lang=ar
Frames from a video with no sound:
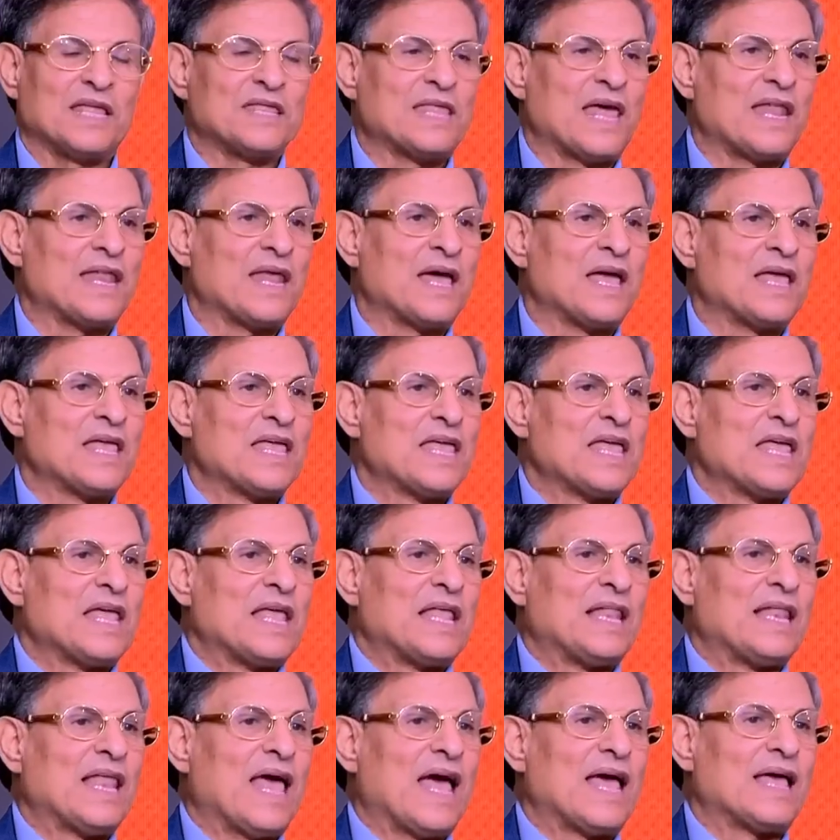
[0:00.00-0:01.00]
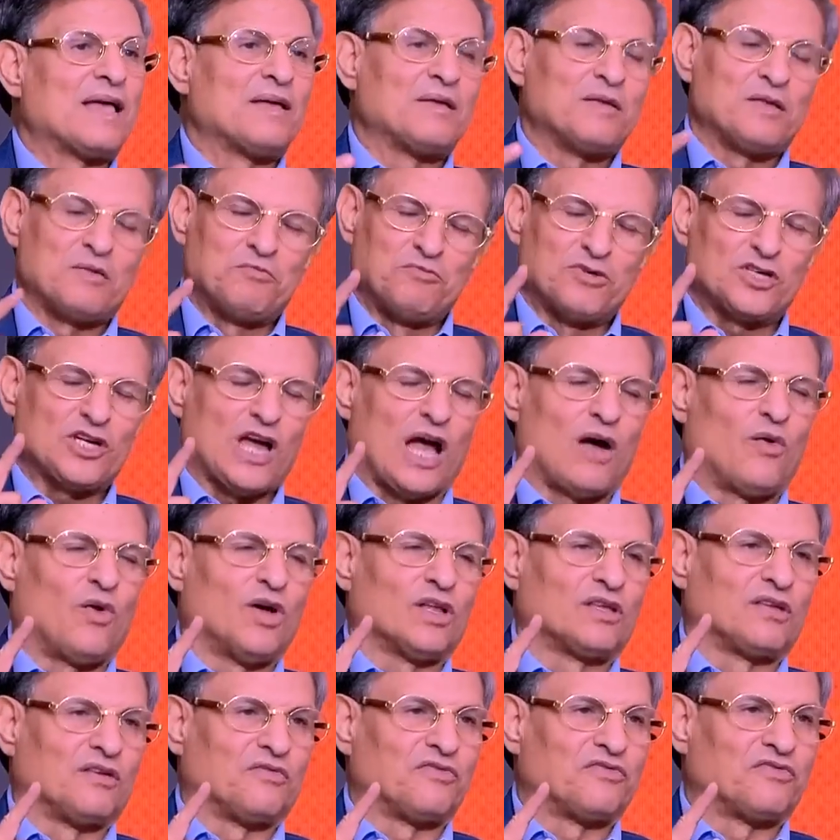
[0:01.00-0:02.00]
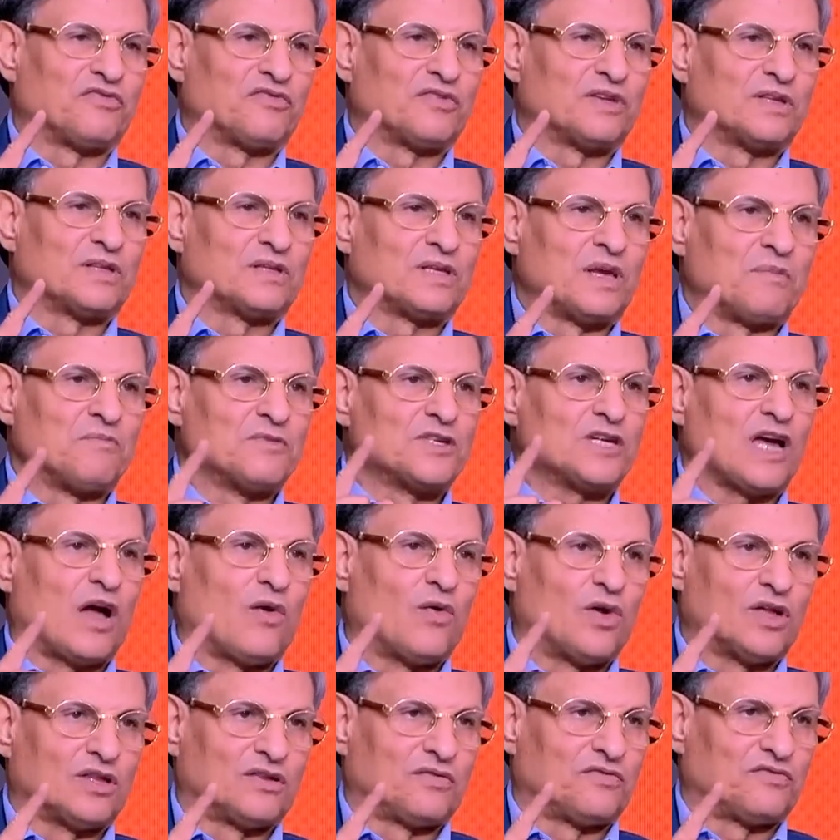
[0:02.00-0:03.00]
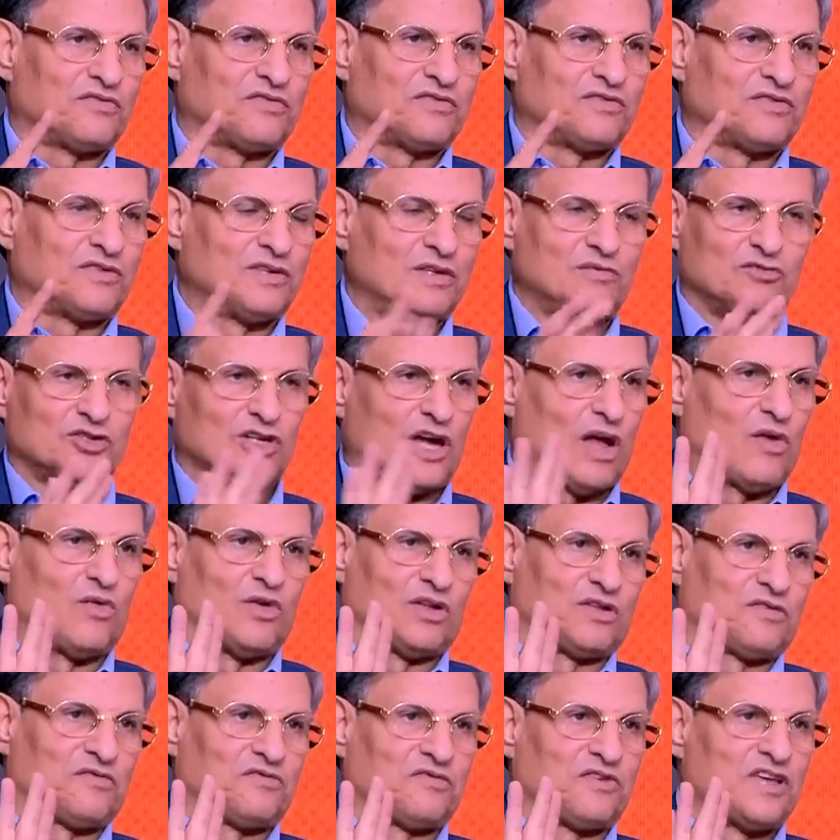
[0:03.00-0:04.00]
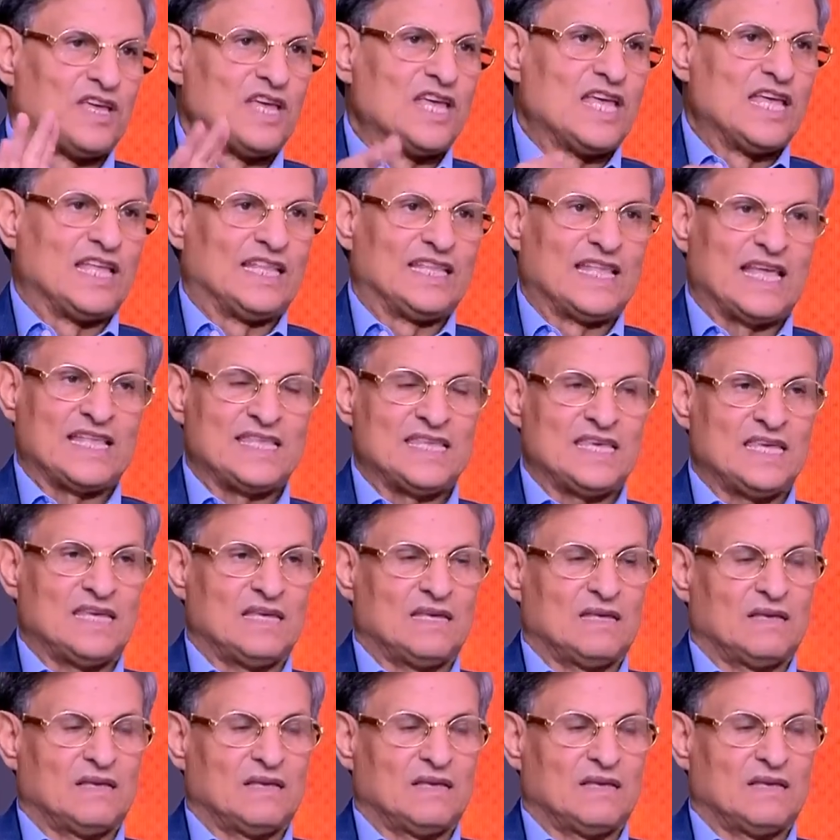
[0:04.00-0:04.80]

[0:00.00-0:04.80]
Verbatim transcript: الدنيا ده مش ما انت بتقول حضرتك مش عواطف عشان نفسيا مش عواطف دي مش عواطف كابتن انا صبحي